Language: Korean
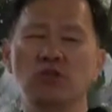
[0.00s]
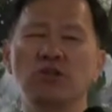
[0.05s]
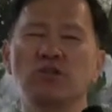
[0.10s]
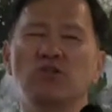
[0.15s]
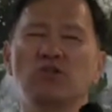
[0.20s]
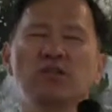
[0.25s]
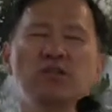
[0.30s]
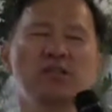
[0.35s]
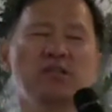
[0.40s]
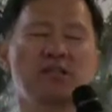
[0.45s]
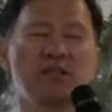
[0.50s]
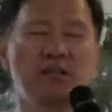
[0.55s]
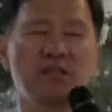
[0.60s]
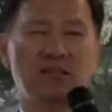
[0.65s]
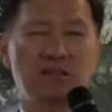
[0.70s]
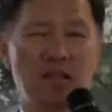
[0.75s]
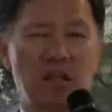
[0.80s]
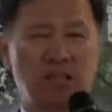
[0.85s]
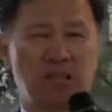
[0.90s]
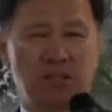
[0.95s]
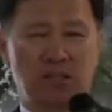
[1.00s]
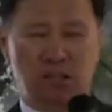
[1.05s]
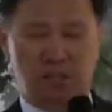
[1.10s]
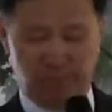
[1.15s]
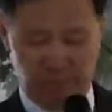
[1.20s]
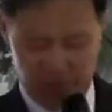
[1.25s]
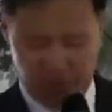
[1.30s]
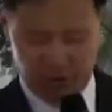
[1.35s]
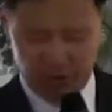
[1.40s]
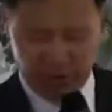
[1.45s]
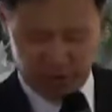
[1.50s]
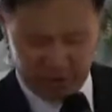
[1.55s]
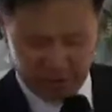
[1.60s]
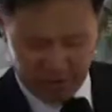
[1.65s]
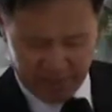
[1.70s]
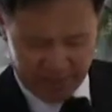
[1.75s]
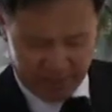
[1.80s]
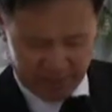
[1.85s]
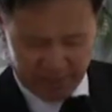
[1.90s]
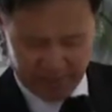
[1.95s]
이루어진다는 사실을 믿으시기
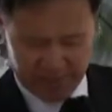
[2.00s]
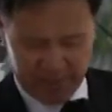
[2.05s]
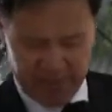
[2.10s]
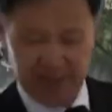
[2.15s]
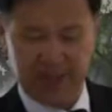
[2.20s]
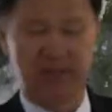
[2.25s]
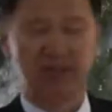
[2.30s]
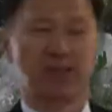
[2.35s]
바랍니다.